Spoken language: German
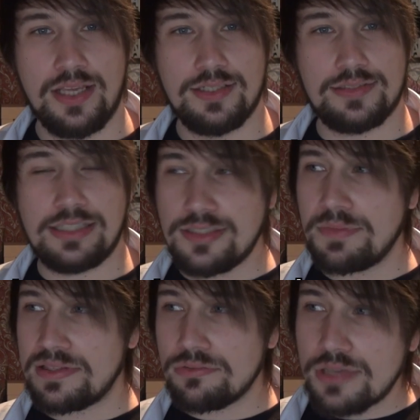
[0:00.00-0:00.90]
Das hätte
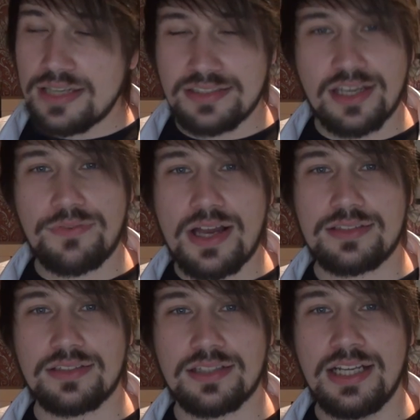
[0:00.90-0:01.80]
man so gar nicht
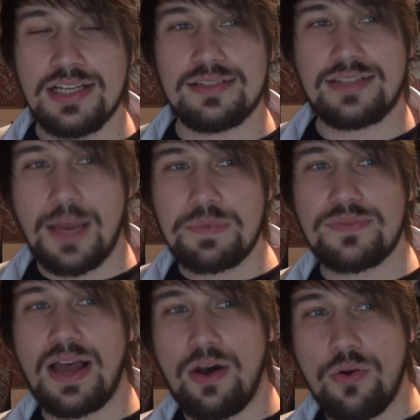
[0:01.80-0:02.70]
erwartet. Es gab
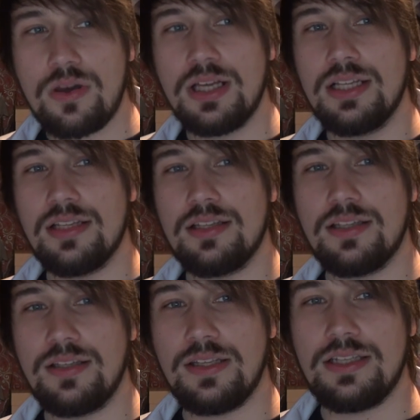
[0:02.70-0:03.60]
zwar auch äh,